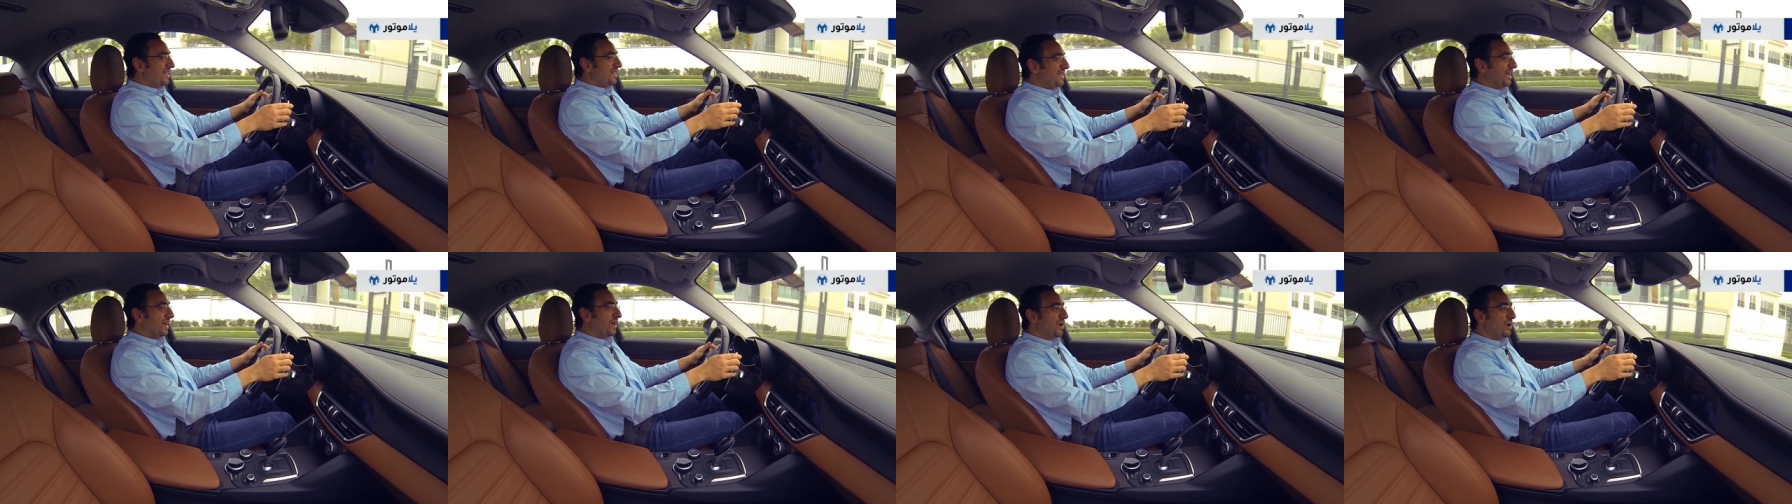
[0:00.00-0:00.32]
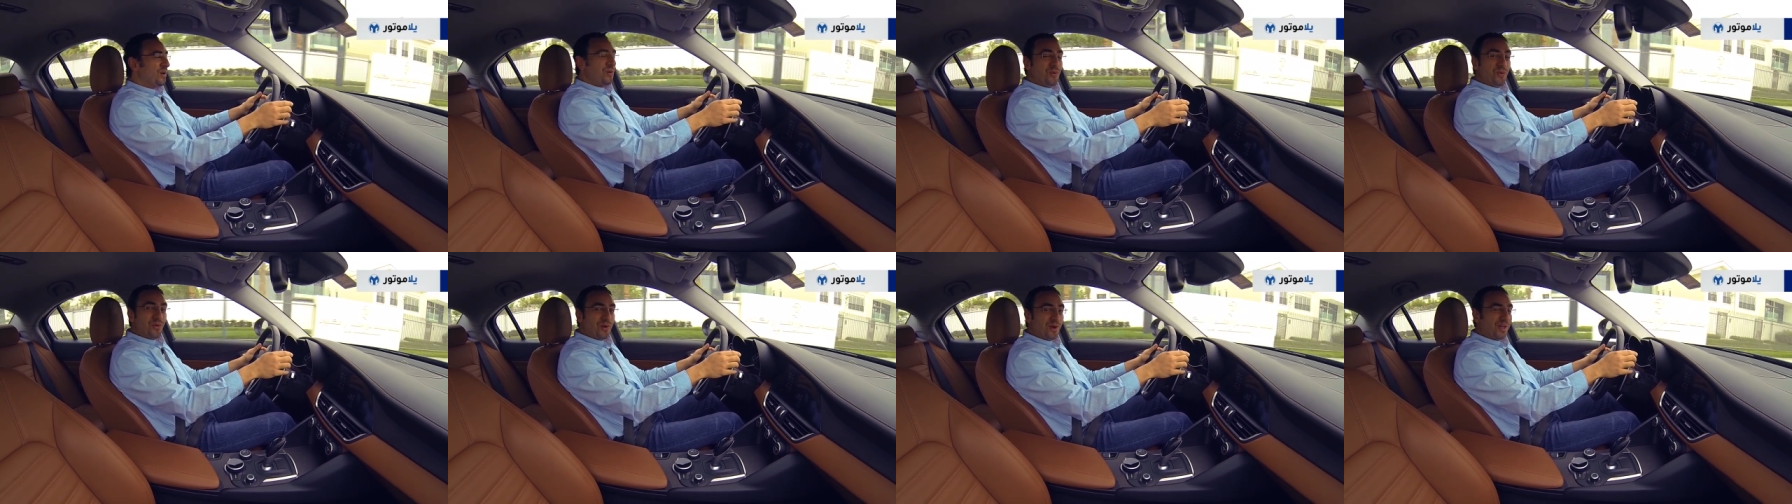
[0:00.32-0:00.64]

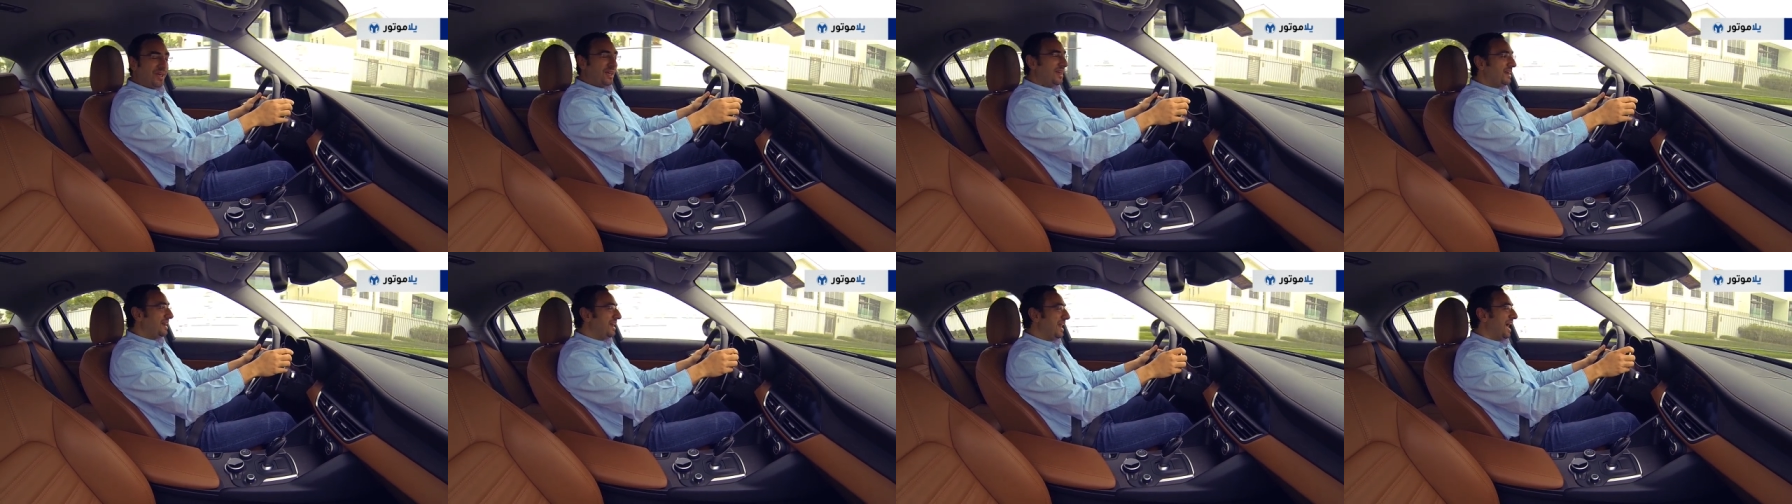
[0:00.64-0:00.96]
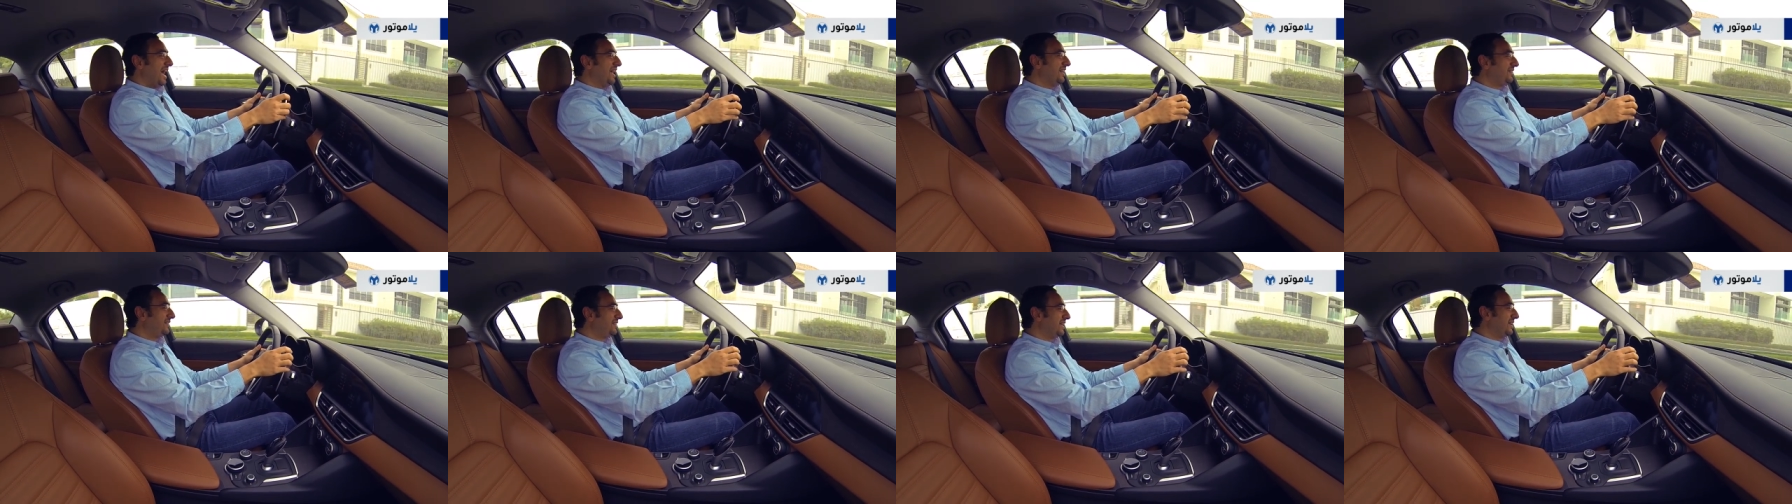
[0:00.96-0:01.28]
يغروك
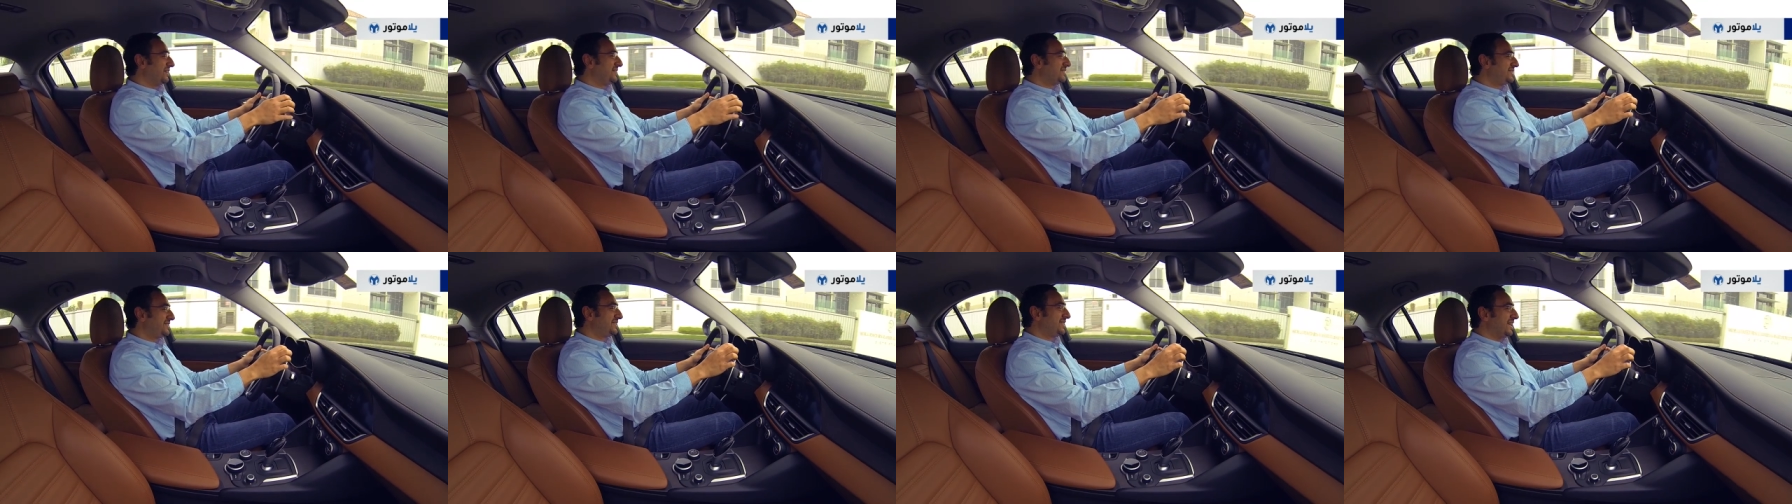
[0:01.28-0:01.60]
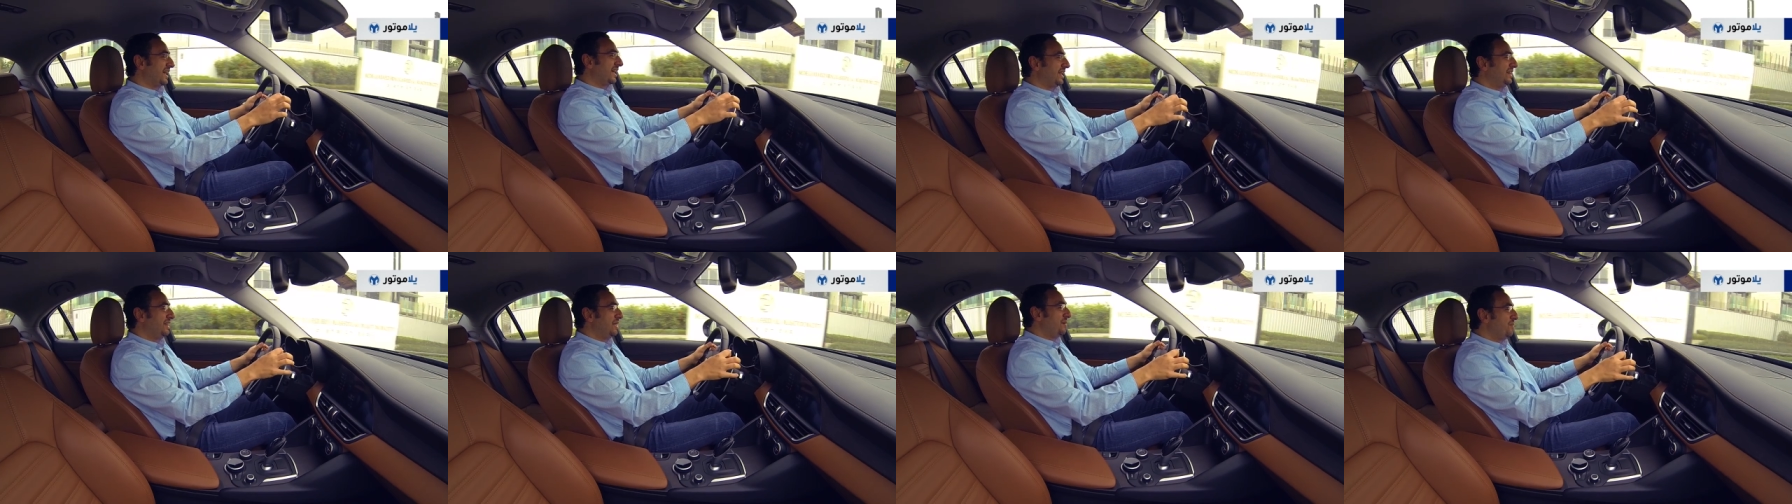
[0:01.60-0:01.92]
لحتى
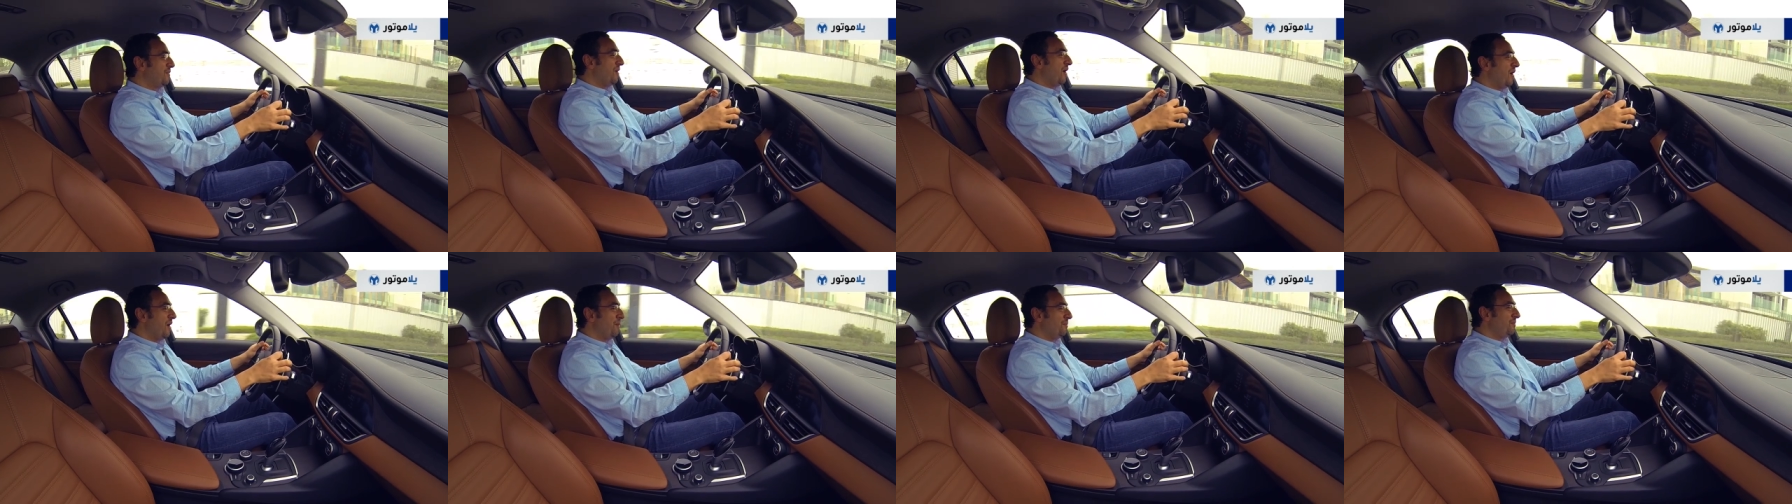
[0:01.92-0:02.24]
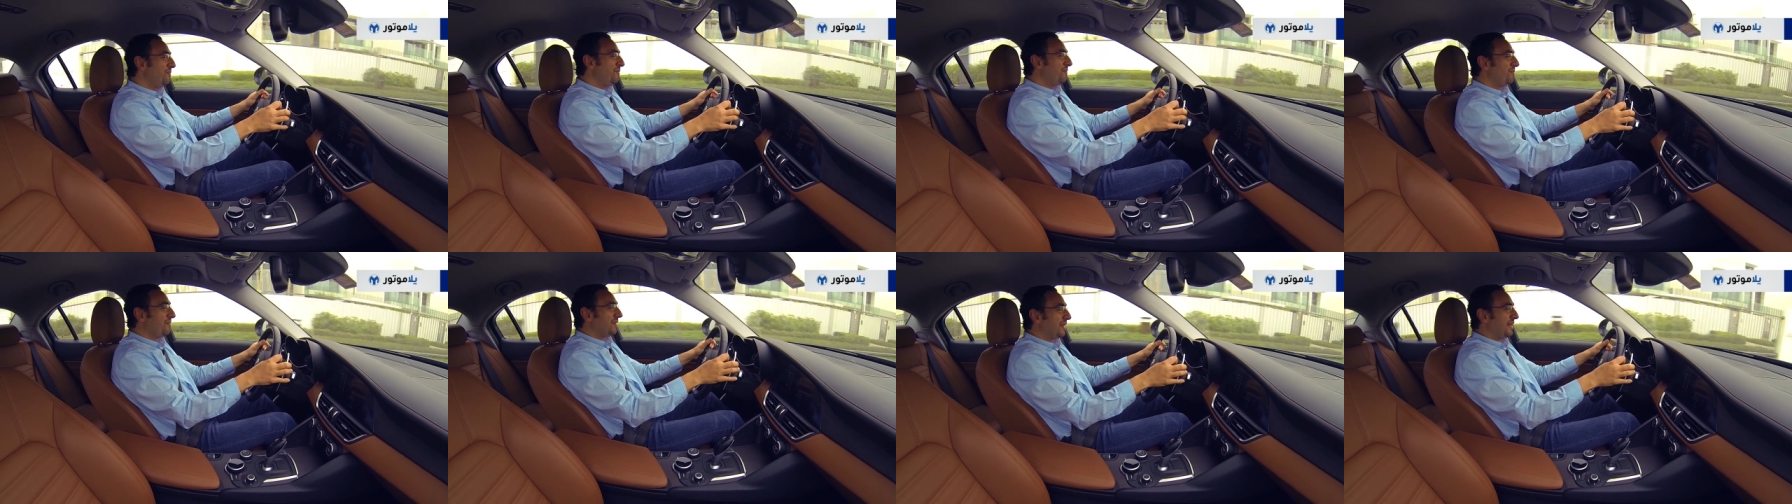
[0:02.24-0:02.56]

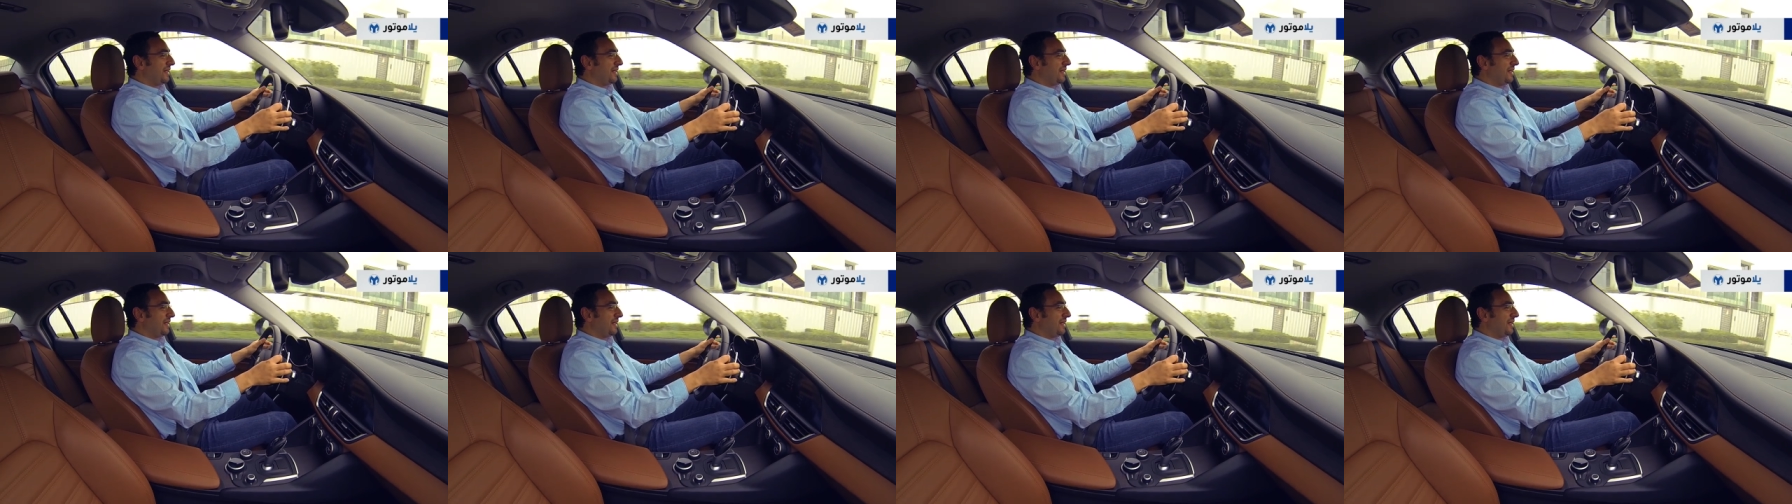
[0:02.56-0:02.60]
تستخدمهم